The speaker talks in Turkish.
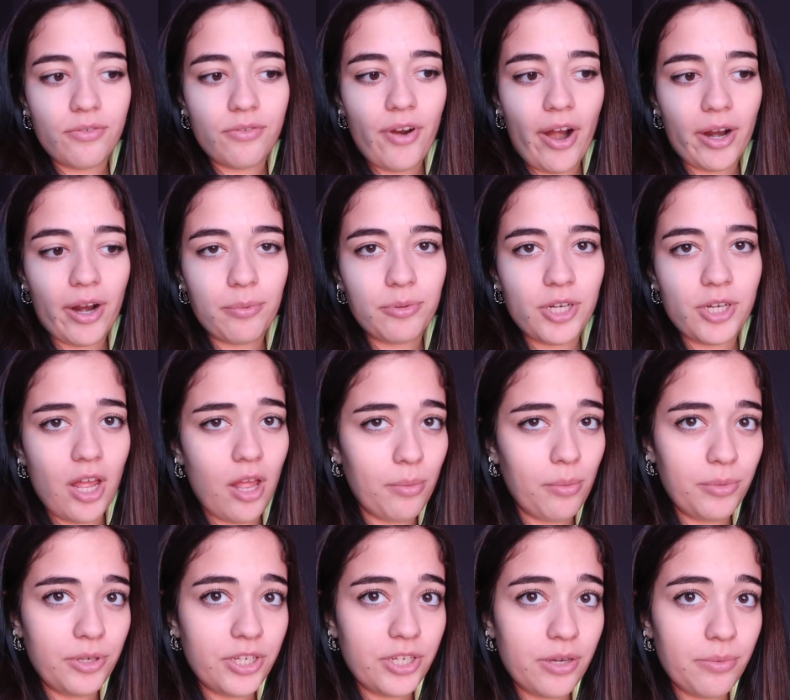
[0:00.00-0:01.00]
farklı bir şey
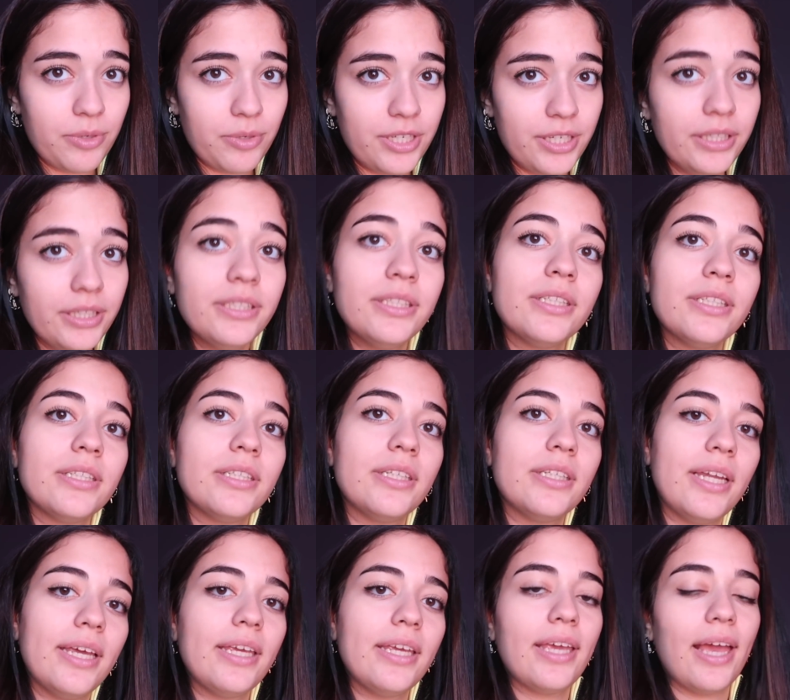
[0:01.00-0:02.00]
almayacağım için
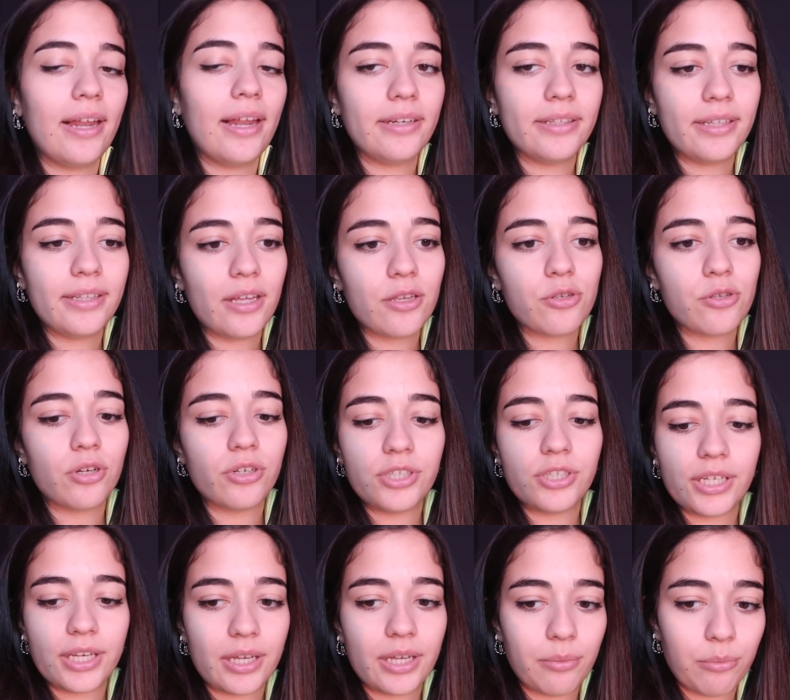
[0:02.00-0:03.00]
direkt geldikten sonra
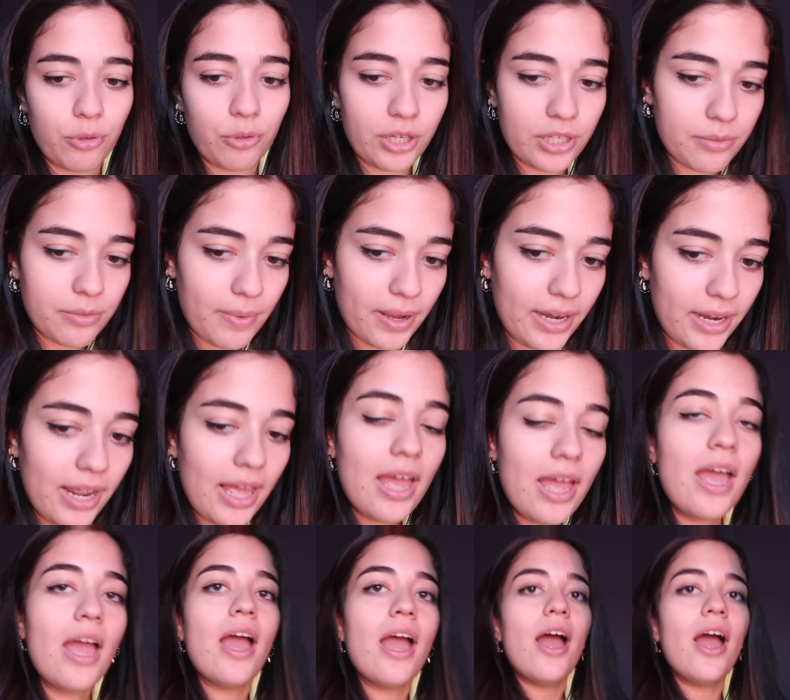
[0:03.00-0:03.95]
çekerim büyük ihtimalle.